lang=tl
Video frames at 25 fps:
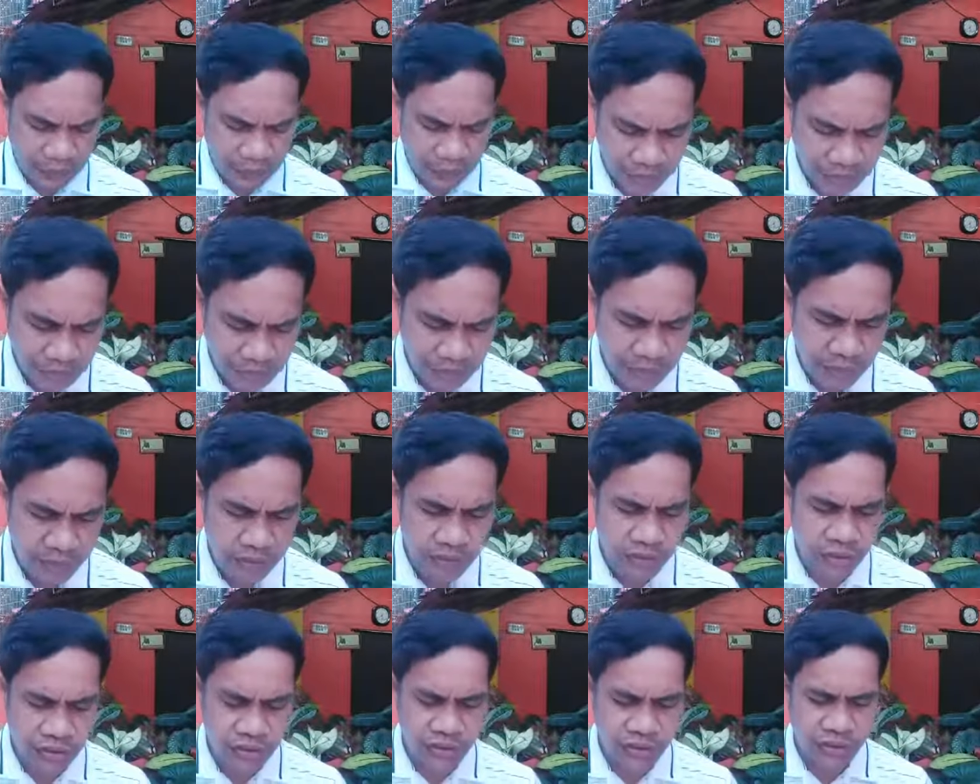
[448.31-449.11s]
Ama
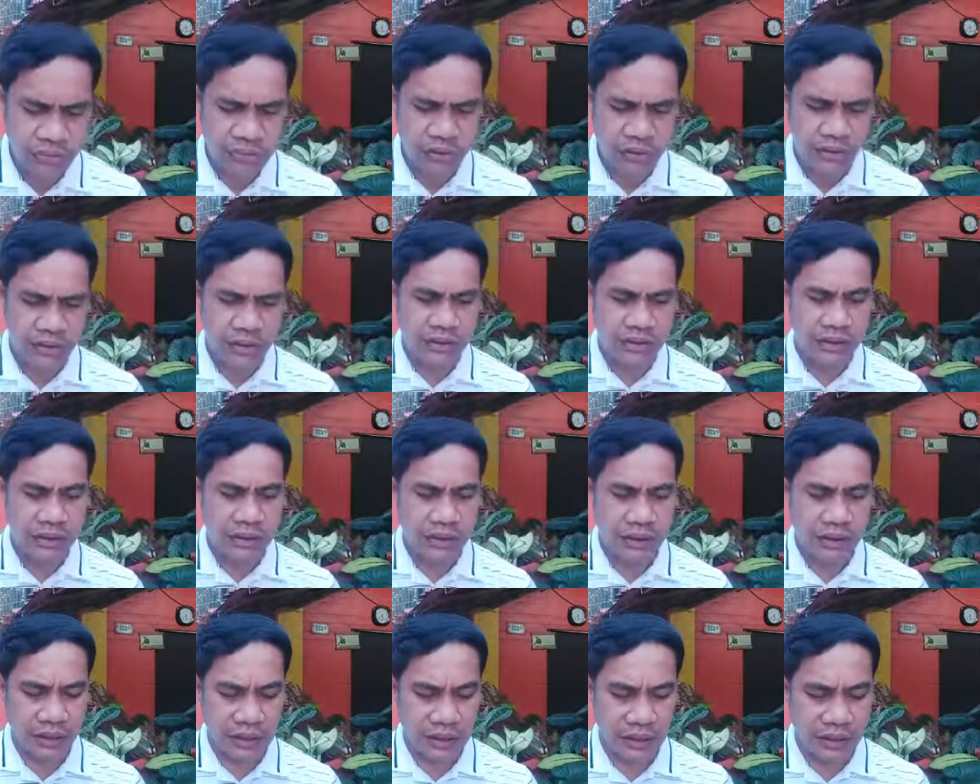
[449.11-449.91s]
naming Diyos na banal,
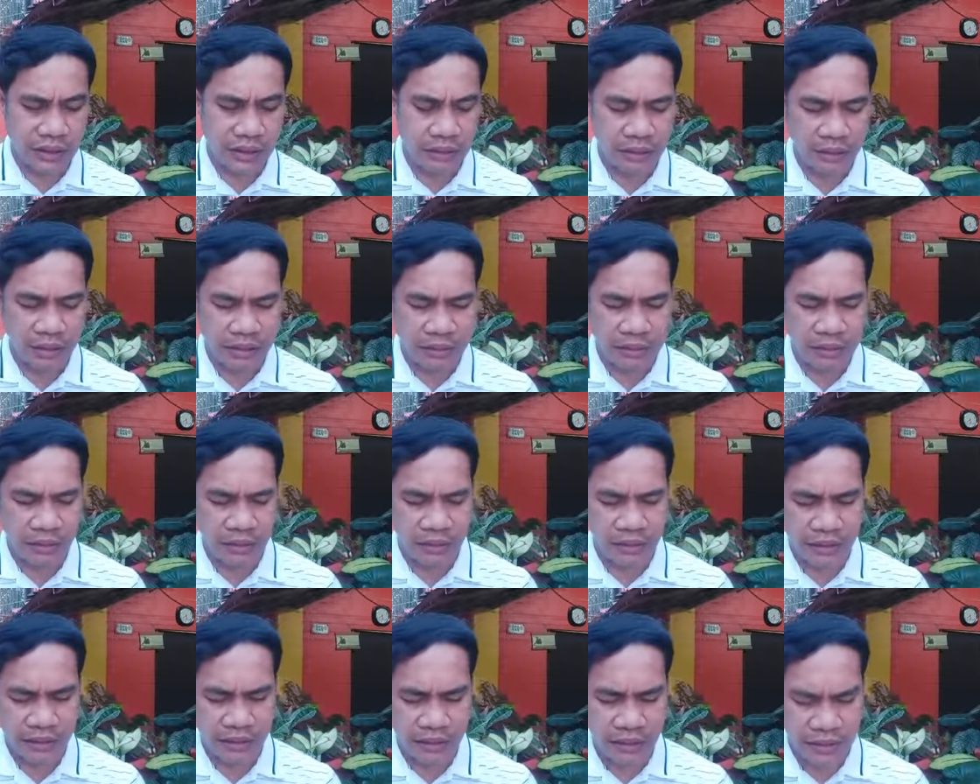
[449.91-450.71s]
dakila at
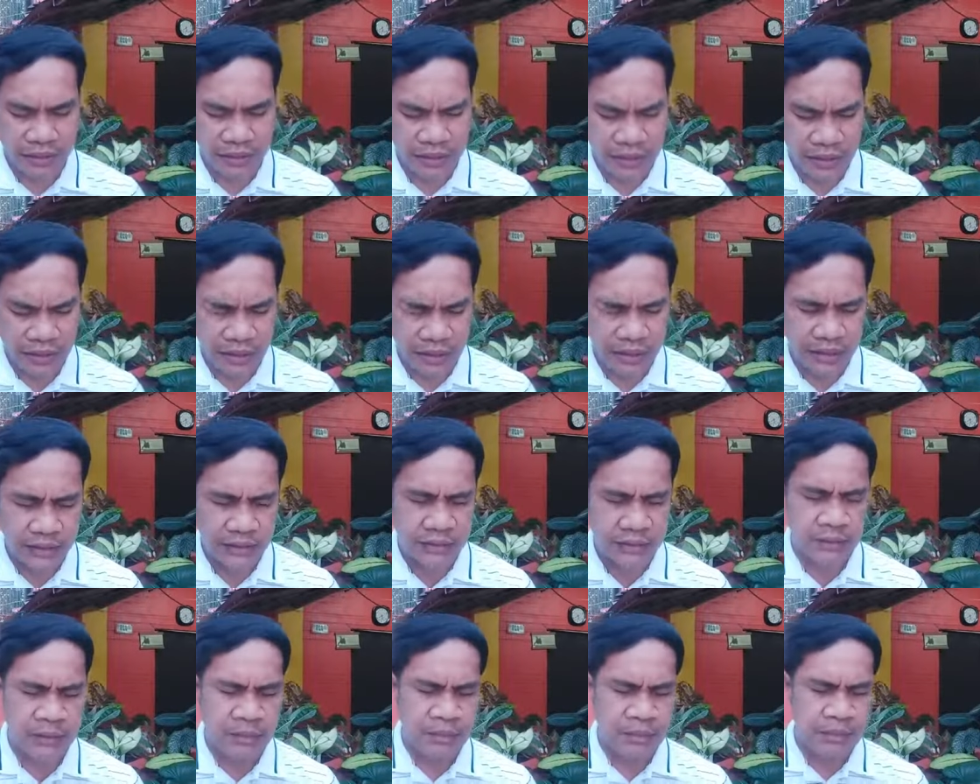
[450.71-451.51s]
makapangyarihan sa lahat.